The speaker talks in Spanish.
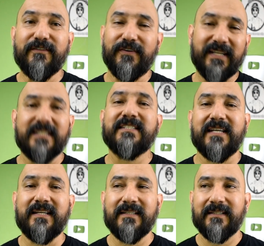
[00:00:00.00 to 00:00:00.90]

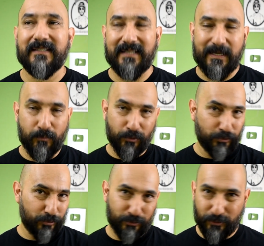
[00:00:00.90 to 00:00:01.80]
diferencia en
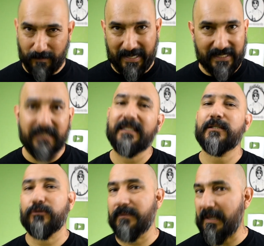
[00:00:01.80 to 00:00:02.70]
motos
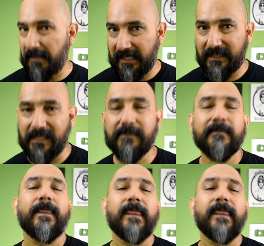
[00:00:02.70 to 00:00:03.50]
normalitas, obviamente,